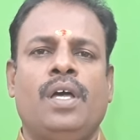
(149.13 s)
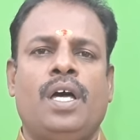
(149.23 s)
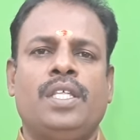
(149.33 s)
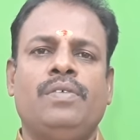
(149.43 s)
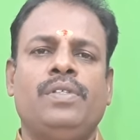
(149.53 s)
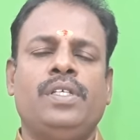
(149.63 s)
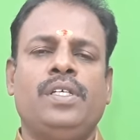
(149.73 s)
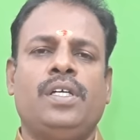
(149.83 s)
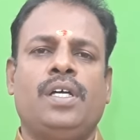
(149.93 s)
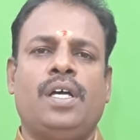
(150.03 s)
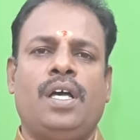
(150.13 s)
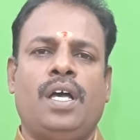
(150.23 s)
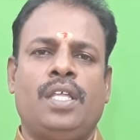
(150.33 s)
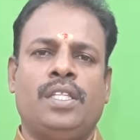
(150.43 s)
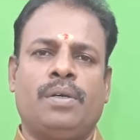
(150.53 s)
அதாவது
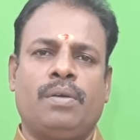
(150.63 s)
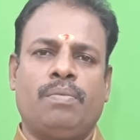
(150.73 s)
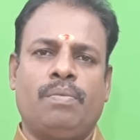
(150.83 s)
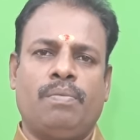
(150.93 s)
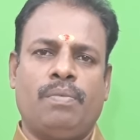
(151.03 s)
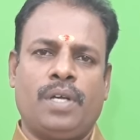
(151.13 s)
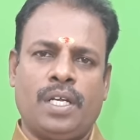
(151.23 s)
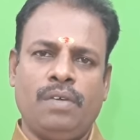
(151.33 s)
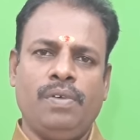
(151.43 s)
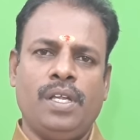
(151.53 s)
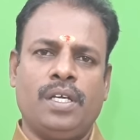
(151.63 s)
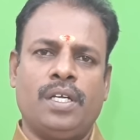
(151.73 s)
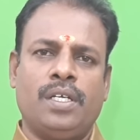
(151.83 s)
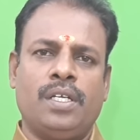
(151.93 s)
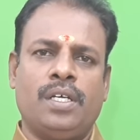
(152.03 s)
அந்த கனவில்
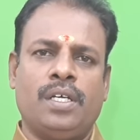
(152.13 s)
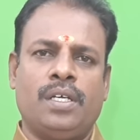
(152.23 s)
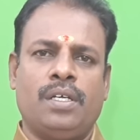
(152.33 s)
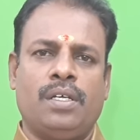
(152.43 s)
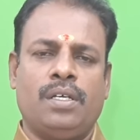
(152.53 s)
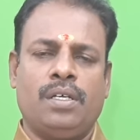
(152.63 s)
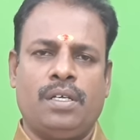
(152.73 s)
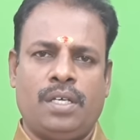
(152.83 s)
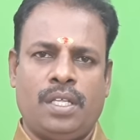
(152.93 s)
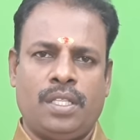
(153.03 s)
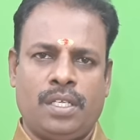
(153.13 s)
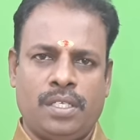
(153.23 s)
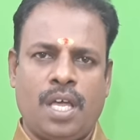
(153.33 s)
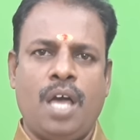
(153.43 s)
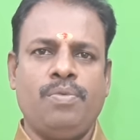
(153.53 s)
கண்ட அந்த
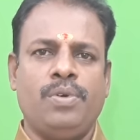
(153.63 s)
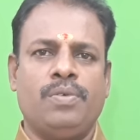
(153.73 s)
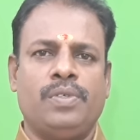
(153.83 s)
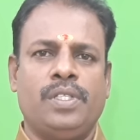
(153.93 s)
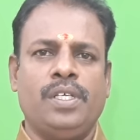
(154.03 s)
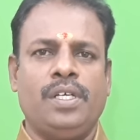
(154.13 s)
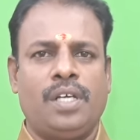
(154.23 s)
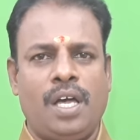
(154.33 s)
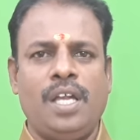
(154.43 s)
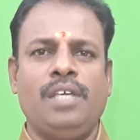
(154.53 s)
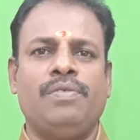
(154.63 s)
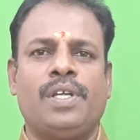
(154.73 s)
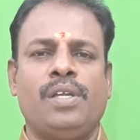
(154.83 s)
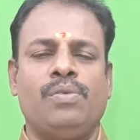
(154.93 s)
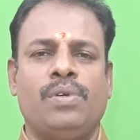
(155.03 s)
ஞாபகம் வந்து காலை
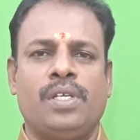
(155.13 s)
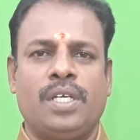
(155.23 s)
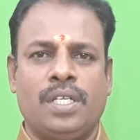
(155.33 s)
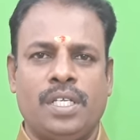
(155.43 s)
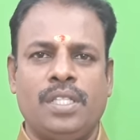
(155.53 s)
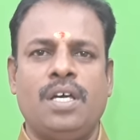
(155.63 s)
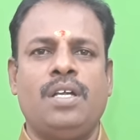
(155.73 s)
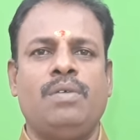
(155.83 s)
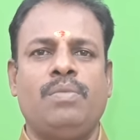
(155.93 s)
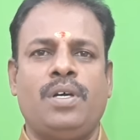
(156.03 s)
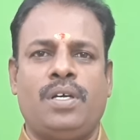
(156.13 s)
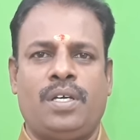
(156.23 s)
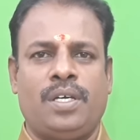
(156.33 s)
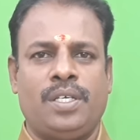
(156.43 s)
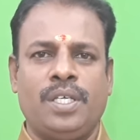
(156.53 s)
வரையில் உங்களுக்கு
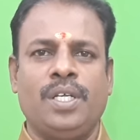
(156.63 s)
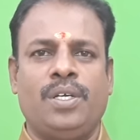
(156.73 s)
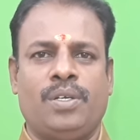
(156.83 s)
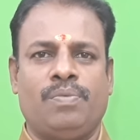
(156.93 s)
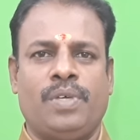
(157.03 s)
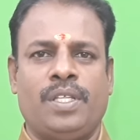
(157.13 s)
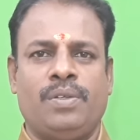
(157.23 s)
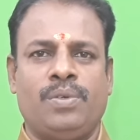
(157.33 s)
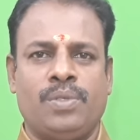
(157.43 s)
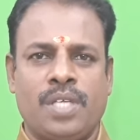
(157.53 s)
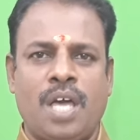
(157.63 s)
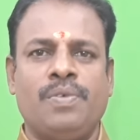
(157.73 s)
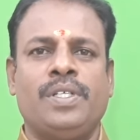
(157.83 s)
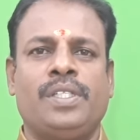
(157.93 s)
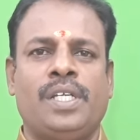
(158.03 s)
நிதானமாக இருக்கணும் அதாவது ஒரு
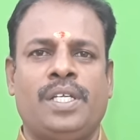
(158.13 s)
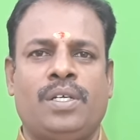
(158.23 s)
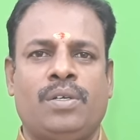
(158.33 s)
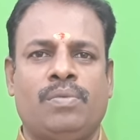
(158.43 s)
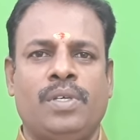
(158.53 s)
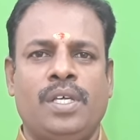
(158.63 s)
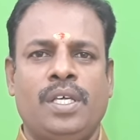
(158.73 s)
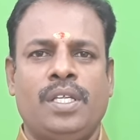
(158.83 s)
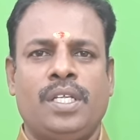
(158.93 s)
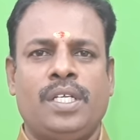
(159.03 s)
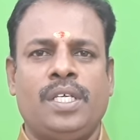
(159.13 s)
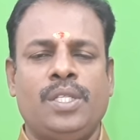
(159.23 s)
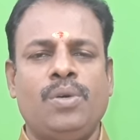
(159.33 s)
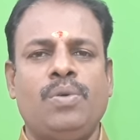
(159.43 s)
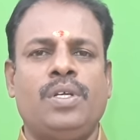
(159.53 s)
ஞாபகத்தில் இருக்கணும் நட்டு
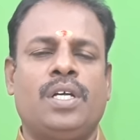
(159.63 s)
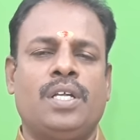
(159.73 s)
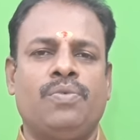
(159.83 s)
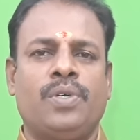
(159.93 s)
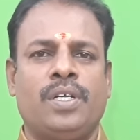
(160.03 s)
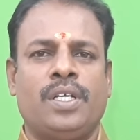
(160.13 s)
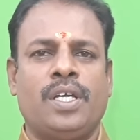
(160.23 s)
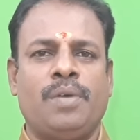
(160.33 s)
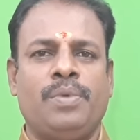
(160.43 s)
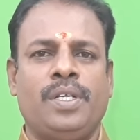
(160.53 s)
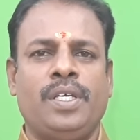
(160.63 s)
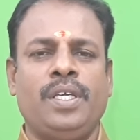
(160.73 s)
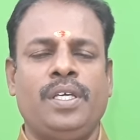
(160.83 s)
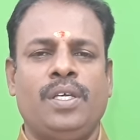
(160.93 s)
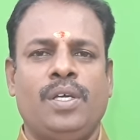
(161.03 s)
ஏதோ ஒரு கனவு கண்டேன் அப்படின்னு
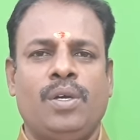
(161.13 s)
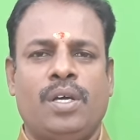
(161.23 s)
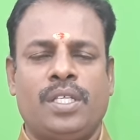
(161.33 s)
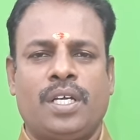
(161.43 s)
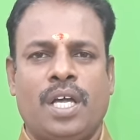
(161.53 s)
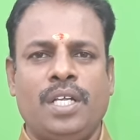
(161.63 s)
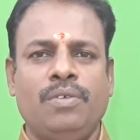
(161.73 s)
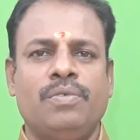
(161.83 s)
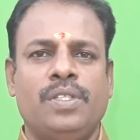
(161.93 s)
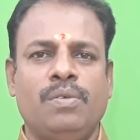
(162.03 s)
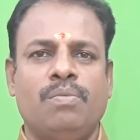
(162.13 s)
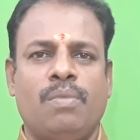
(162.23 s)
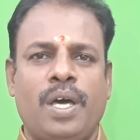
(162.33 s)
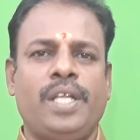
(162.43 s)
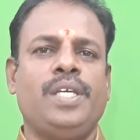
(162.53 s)
அந்த கனவு வந்து
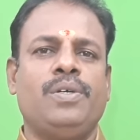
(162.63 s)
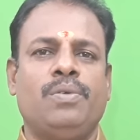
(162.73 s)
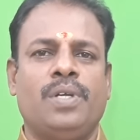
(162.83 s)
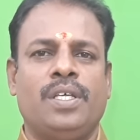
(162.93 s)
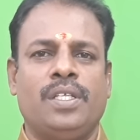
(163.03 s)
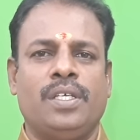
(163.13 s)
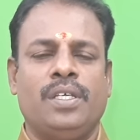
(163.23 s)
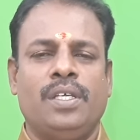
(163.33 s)
மறையக்கூடாது